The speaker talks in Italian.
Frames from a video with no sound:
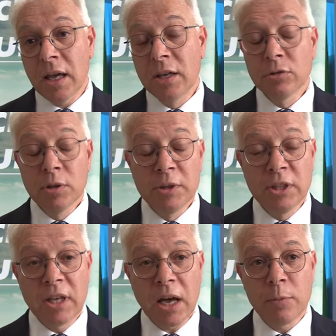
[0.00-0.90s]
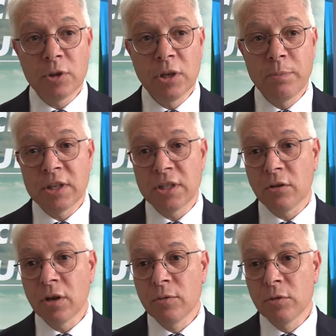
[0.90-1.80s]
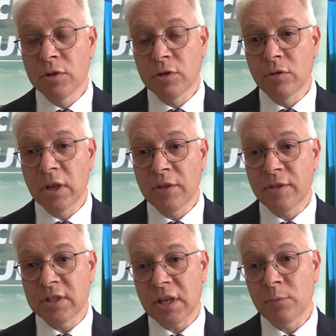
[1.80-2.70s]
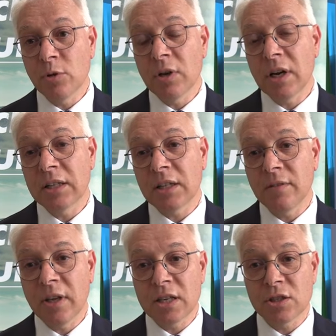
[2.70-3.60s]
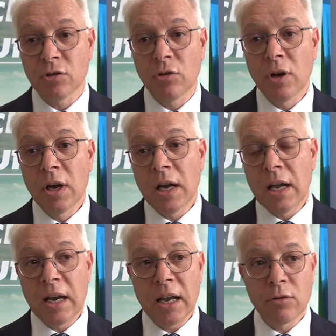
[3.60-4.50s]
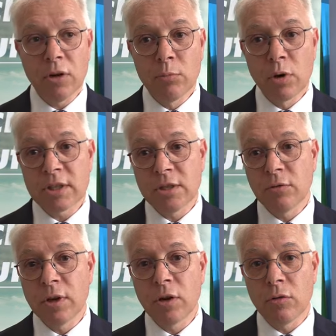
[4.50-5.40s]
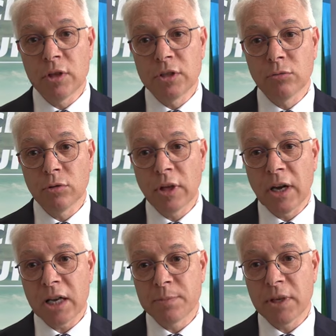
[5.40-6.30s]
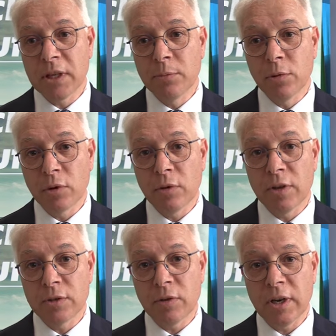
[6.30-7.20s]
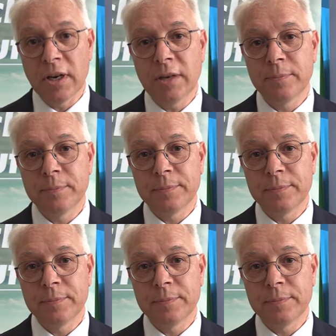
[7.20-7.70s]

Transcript: e non dimentichiamoci il pensiero in evoluzione che facciamo attraverso la collaborazione con l'Istituto De Gasperi di Borgo Valsugana.